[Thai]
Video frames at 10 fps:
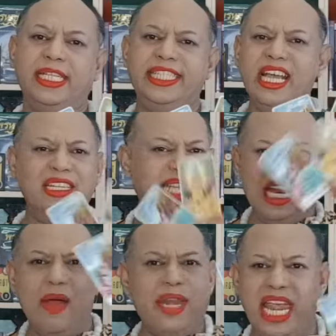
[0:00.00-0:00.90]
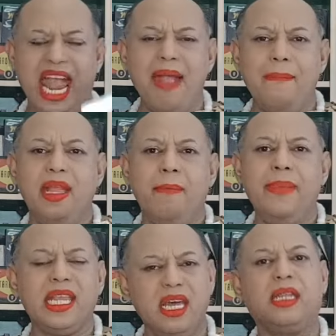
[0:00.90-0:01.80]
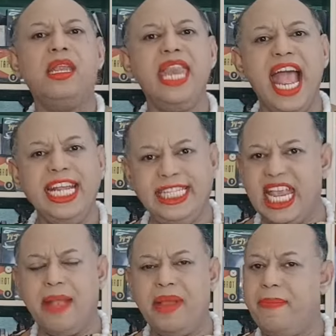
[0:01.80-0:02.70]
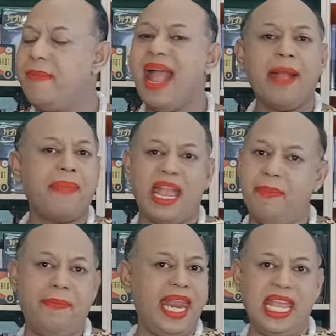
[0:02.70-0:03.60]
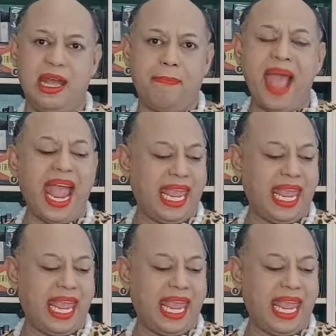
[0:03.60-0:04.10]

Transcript: ซึ่งสิ่งเหล่านี้มันเกิดขึ้นได้จริง มันไม่มากไปมันไม่ได้เยอะไป